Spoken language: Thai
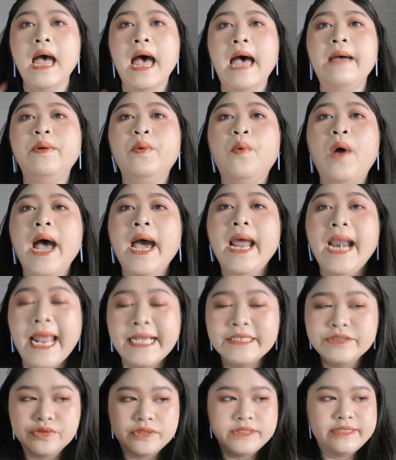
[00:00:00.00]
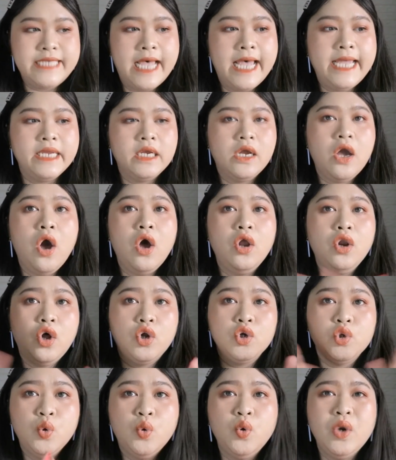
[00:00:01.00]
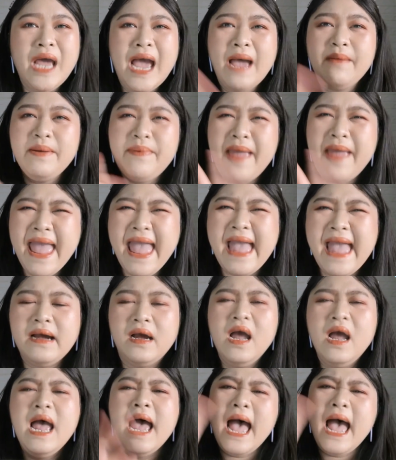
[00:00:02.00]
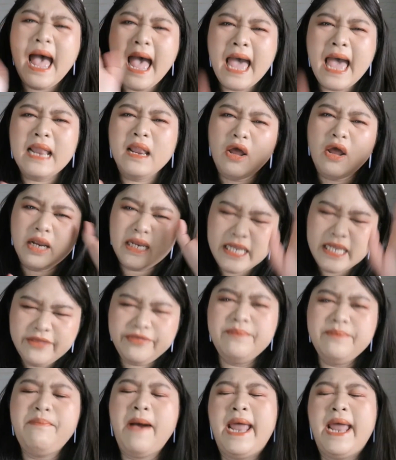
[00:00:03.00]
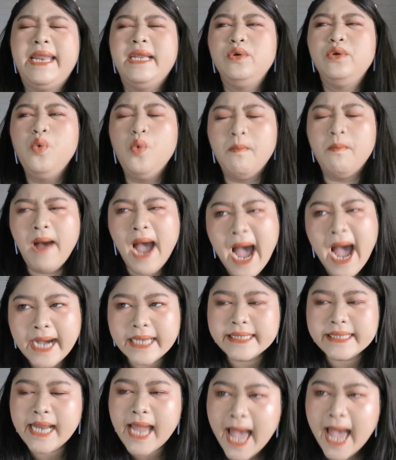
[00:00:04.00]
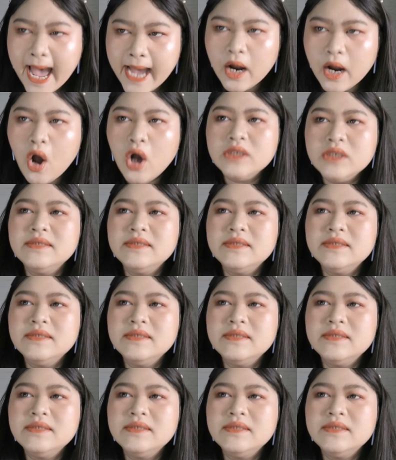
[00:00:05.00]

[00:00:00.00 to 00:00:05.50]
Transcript: เอาเป็นว่าใครสนใจก็ลองดูราคาไม่แพง520 บาทเองถูกมากนะคะก็